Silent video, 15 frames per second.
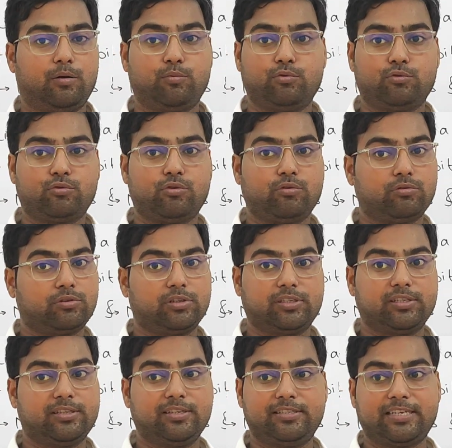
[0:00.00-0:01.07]
अब उनको
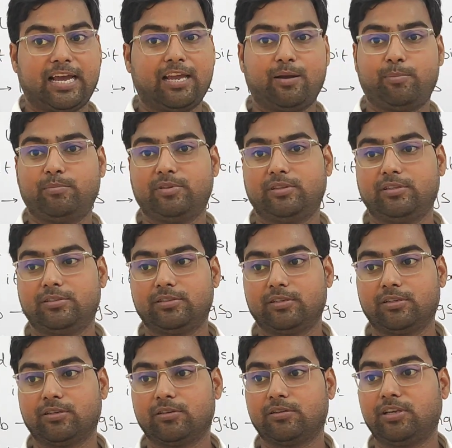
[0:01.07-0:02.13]
किसी दिन चाय अपमत दीजिए
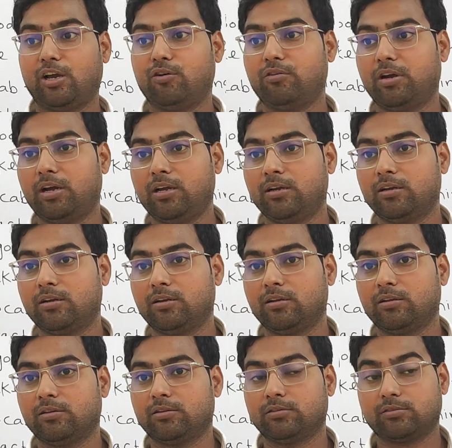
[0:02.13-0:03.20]
क्या होगा
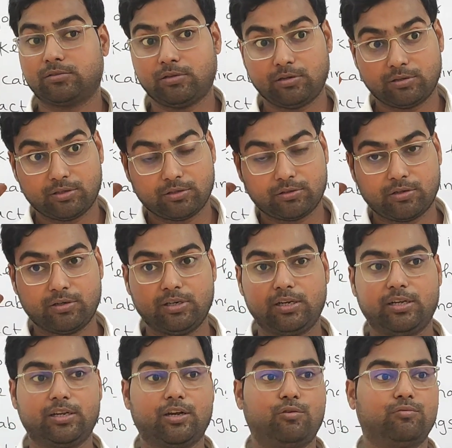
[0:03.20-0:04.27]
सर दर्द करने
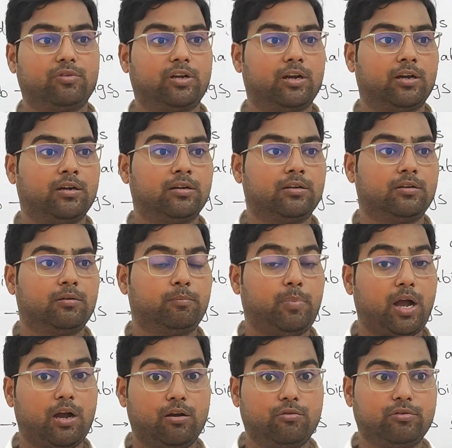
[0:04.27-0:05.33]
लगेगा उनका
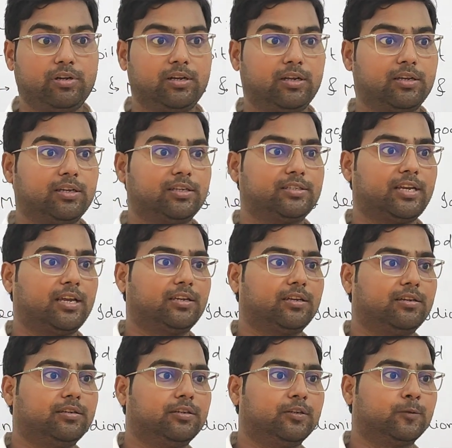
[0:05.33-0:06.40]
पागल होने लगेंगे चाय
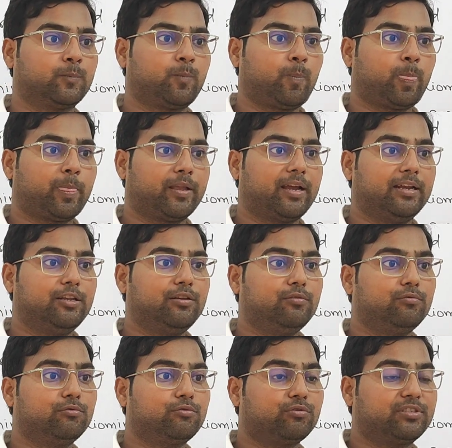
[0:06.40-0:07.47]
के लिए यानी
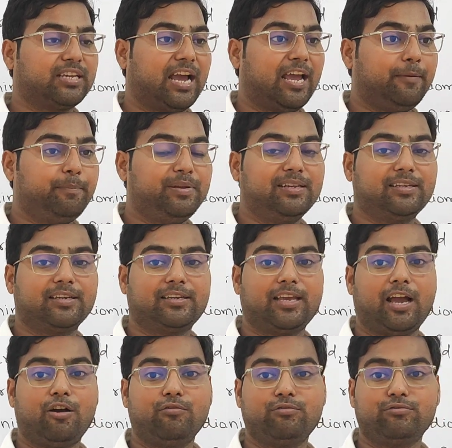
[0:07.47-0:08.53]
उनको चाय पीने की
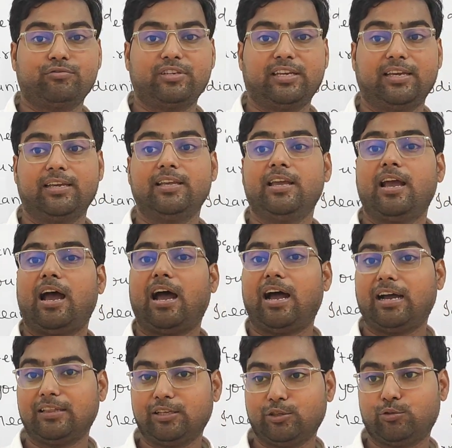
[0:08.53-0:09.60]
क्या हो चुकी है
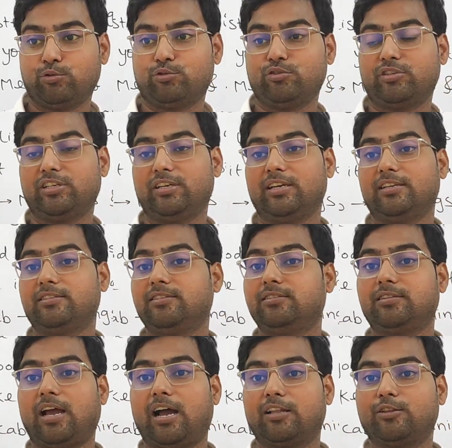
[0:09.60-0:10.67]
आदत हो चुकी है
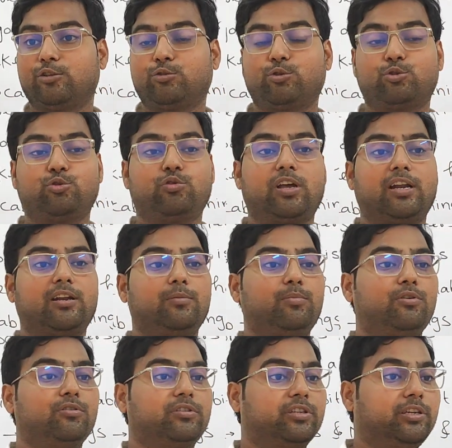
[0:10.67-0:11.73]
जिस आदत को छुड़ाना
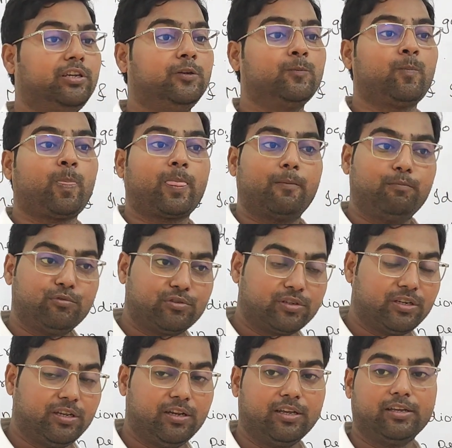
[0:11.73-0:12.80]
बहुत ही
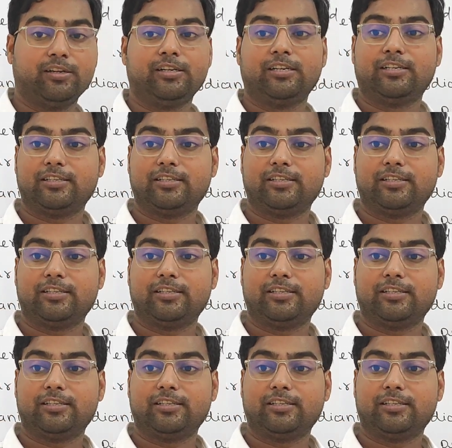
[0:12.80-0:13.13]
मुश्किल है